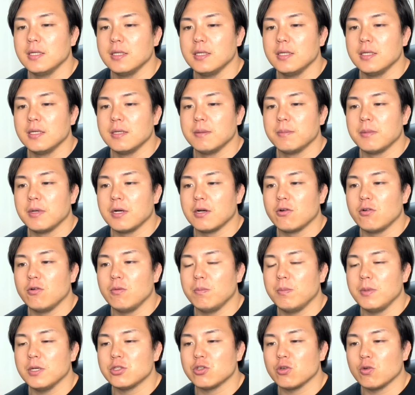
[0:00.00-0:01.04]
うん、まあ、
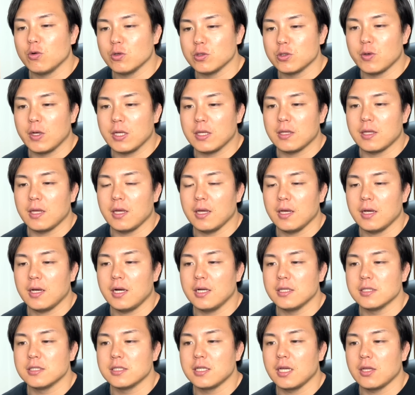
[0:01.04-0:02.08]
今場所こそはって
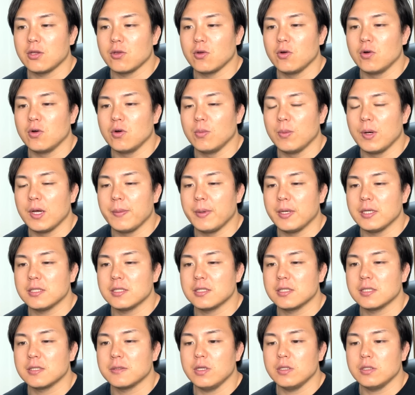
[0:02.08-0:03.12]
感じだと思いま
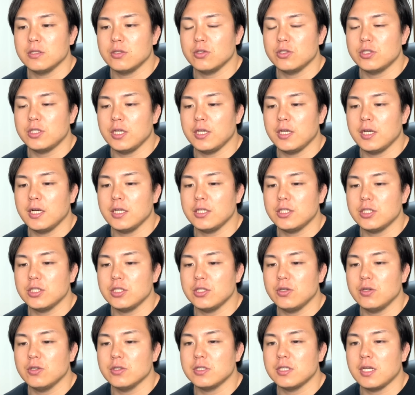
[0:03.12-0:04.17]
すそして東
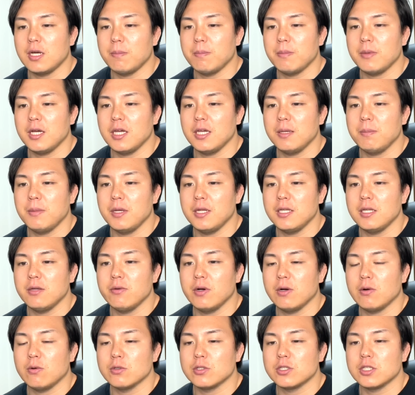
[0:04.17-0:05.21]
の3枚目に
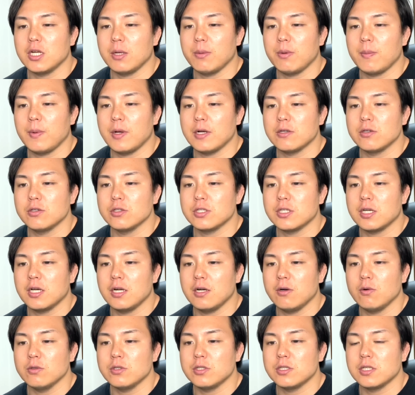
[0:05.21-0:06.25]
はこちらも幕内か
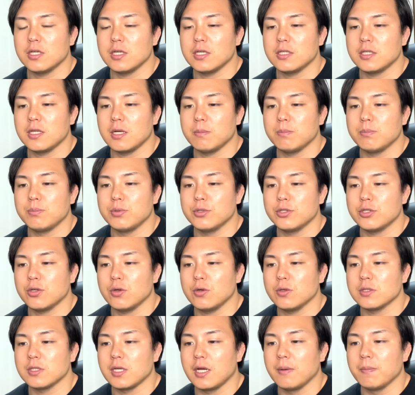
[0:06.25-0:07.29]
ら落ちてきた武
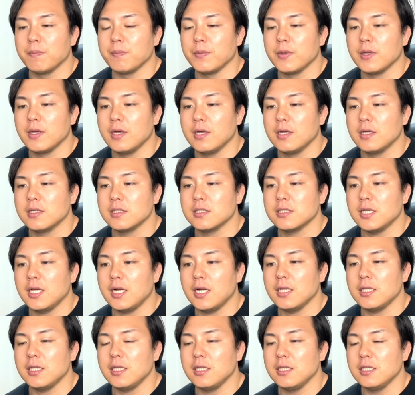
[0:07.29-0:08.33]
将山さ
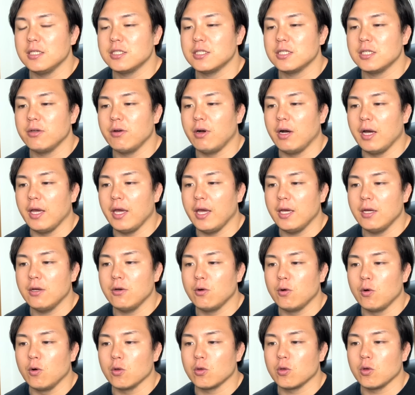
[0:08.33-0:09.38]
らに西には炎
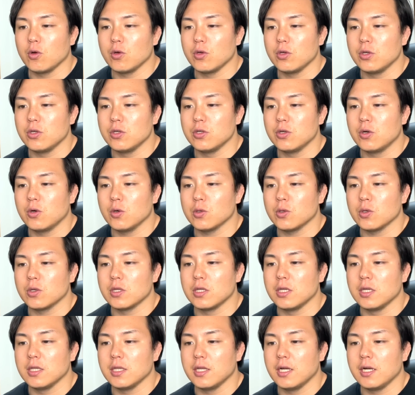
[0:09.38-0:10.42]
鵬ということ
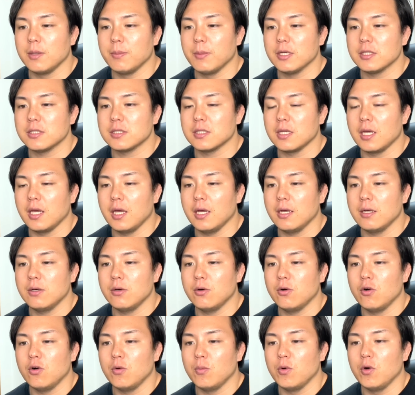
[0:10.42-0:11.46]
になります炎
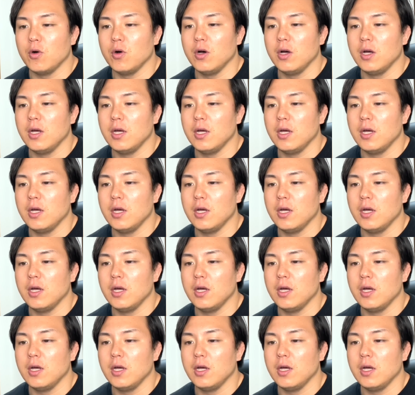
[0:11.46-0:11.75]
鵬も